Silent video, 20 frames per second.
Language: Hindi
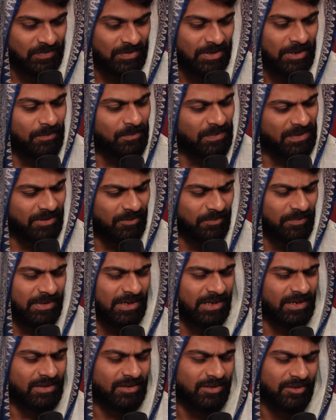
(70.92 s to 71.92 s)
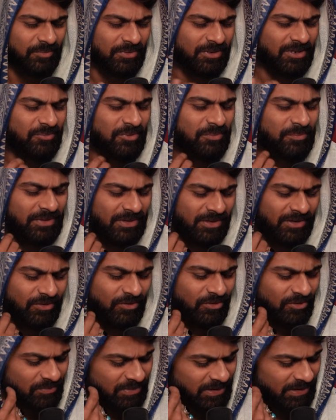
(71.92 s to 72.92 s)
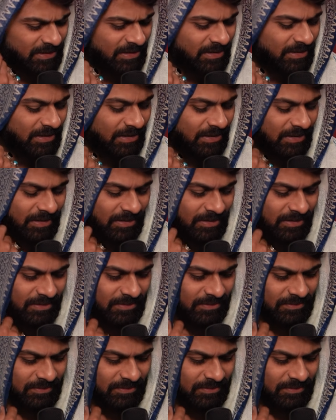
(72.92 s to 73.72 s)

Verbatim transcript: भाई अबरार कभी कभी पिक एंड ड्रॉप दे देता है ना